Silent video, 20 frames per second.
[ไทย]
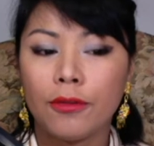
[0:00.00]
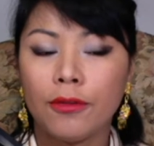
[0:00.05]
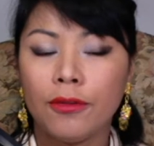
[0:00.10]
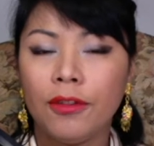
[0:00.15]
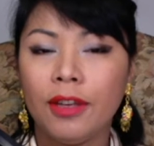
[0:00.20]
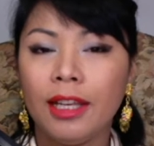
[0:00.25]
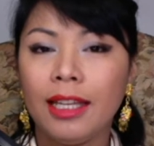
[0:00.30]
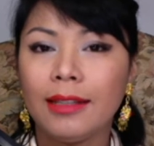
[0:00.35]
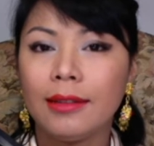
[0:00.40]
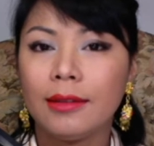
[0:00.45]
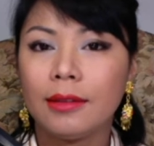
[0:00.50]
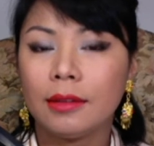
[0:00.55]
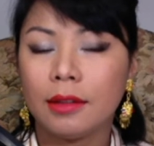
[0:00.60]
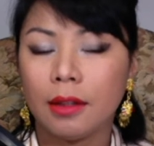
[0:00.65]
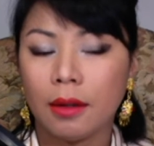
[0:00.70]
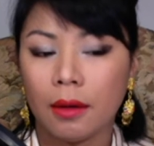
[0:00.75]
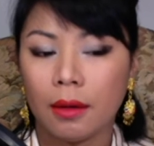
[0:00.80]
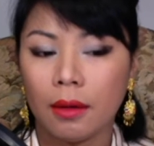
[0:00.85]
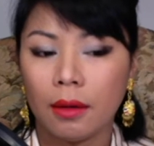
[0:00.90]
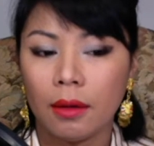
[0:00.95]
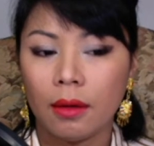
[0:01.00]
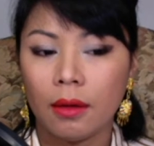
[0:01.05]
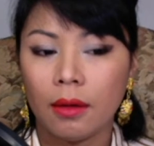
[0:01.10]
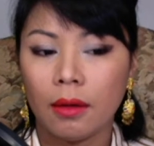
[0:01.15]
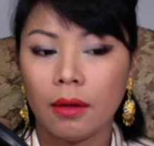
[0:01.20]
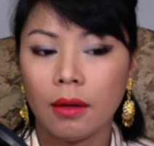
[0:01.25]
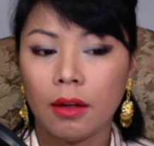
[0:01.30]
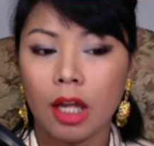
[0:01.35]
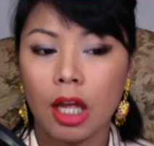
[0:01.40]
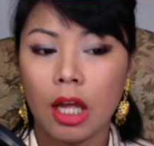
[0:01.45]
vite
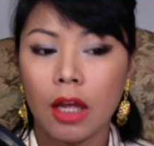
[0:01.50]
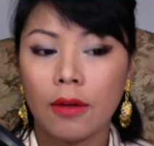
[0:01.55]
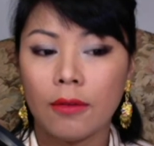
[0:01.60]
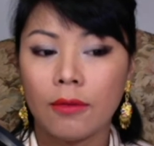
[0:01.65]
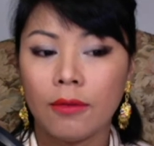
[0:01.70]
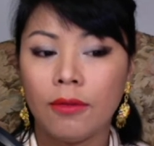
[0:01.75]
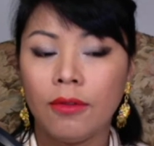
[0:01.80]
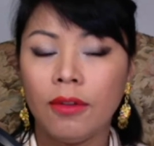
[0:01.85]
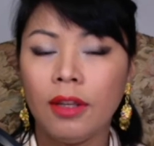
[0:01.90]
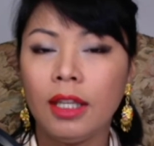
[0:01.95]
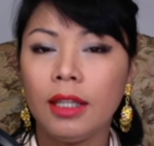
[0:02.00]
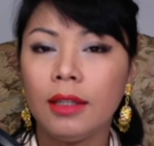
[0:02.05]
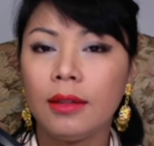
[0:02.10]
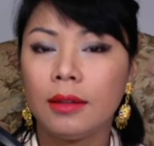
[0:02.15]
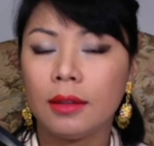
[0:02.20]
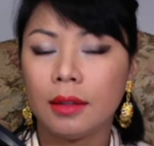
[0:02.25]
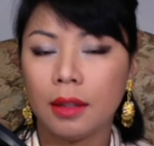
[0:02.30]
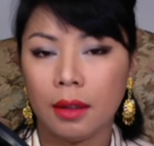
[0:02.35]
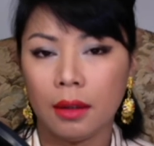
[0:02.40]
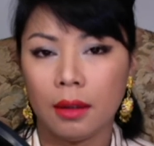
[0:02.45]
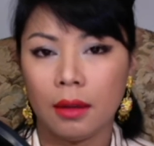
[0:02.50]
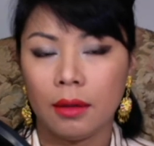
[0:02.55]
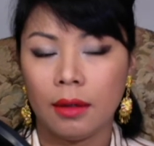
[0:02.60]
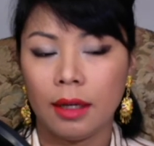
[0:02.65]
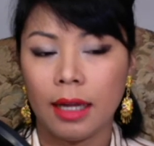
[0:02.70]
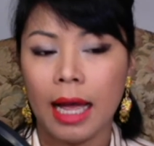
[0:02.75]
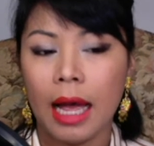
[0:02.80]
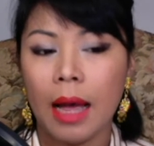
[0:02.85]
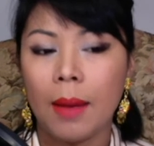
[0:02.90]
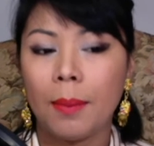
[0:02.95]
vite
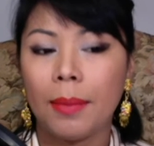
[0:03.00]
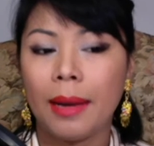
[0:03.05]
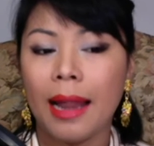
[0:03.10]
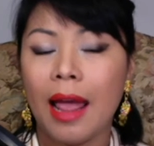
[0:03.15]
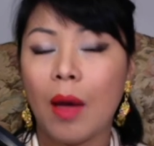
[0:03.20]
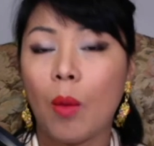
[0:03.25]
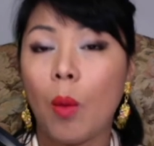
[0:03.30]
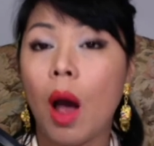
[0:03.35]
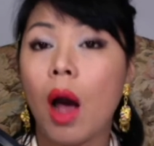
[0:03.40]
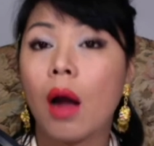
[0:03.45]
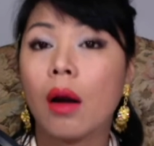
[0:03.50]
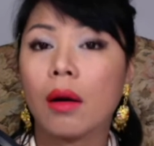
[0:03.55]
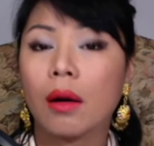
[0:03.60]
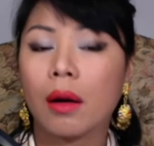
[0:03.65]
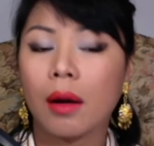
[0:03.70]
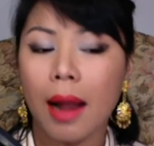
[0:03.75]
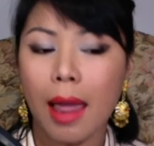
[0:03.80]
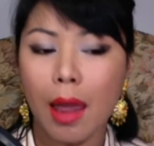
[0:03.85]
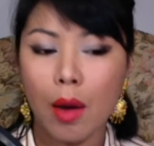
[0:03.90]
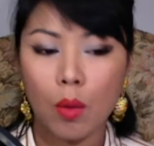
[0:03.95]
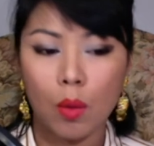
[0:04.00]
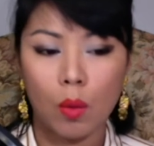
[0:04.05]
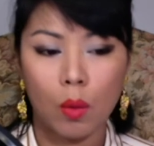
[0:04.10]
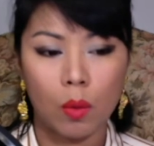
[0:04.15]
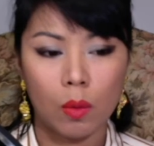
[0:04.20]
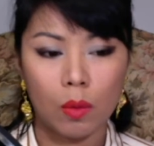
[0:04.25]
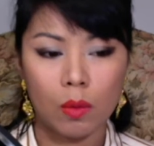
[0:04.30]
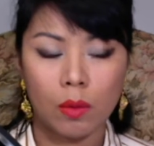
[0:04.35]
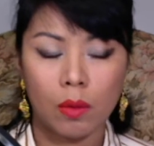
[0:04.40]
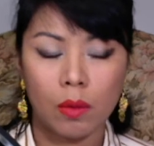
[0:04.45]
นะคะแปลว่าเร็ว
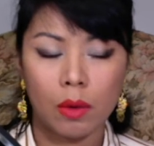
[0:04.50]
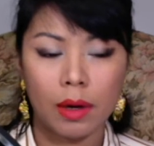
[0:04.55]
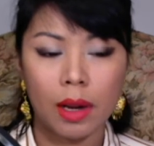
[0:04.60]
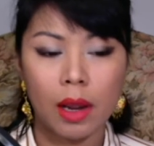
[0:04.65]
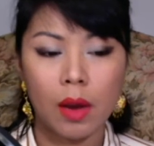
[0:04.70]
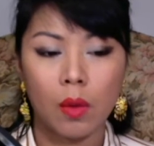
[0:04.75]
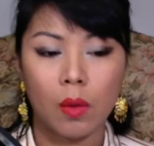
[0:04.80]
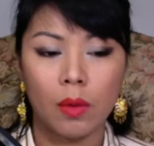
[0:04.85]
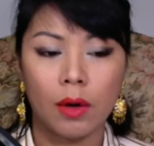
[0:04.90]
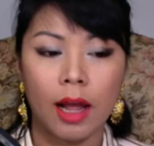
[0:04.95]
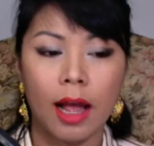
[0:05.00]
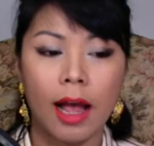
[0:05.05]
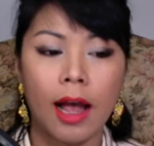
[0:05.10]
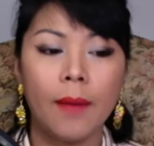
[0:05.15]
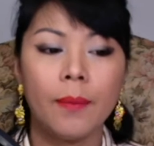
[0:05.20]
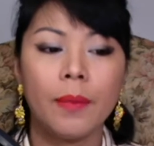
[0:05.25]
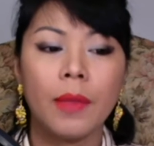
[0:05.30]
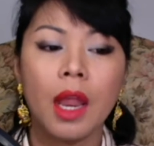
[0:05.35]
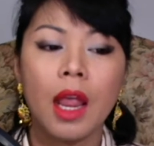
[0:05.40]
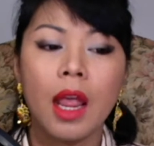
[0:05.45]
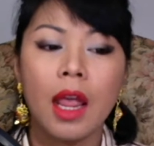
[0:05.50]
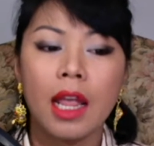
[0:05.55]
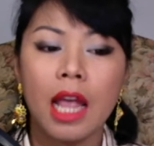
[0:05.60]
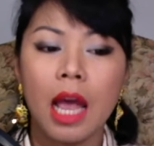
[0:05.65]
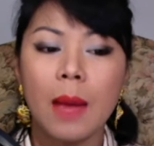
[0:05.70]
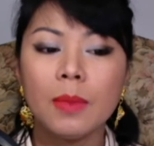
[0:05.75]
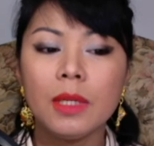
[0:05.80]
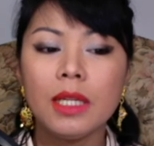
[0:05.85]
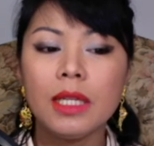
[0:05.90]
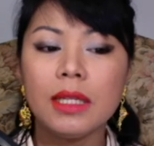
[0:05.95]
เร็วนะคะ
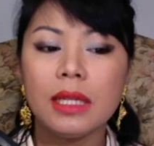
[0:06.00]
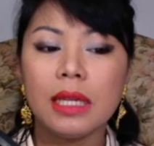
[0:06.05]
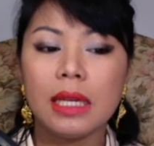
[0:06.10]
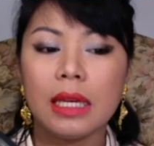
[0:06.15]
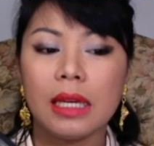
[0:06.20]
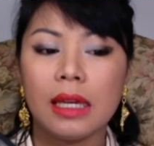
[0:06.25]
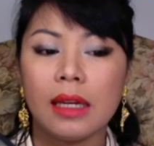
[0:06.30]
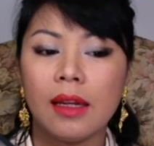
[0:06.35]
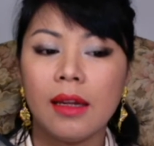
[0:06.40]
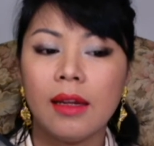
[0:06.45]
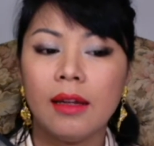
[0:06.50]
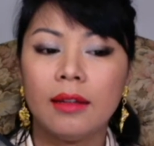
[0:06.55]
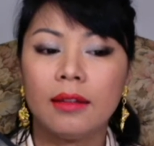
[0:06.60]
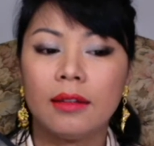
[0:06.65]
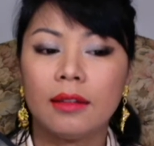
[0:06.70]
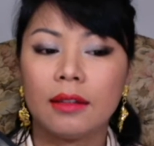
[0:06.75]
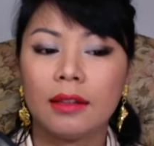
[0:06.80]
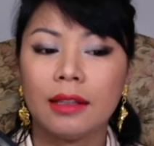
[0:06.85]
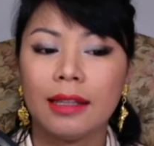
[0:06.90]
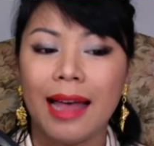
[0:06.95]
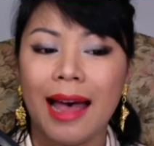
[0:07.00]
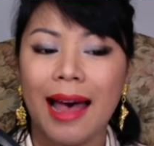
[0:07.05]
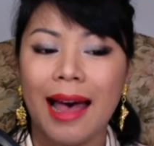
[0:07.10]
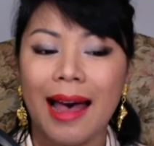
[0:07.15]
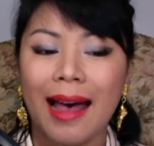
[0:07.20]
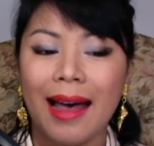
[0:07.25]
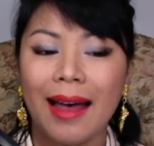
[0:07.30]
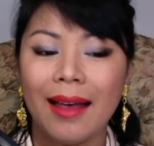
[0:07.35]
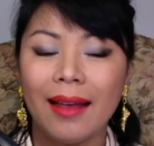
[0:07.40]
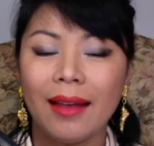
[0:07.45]
คำที่สี่ d
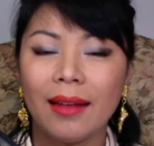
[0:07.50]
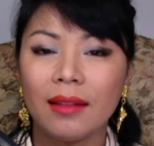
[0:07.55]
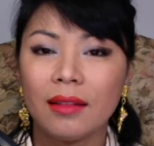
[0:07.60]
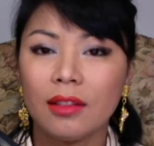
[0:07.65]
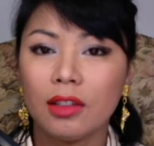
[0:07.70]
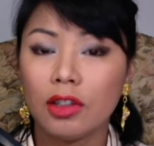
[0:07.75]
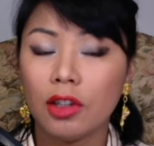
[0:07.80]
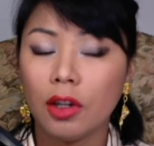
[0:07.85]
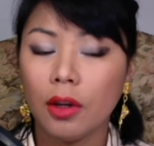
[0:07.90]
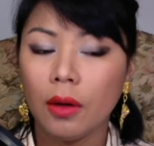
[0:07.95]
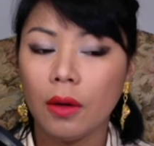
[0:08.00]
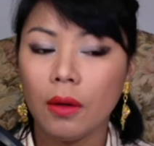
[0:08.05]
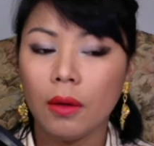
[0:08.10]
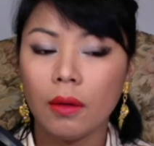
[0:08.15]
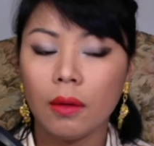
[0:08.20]
a h t e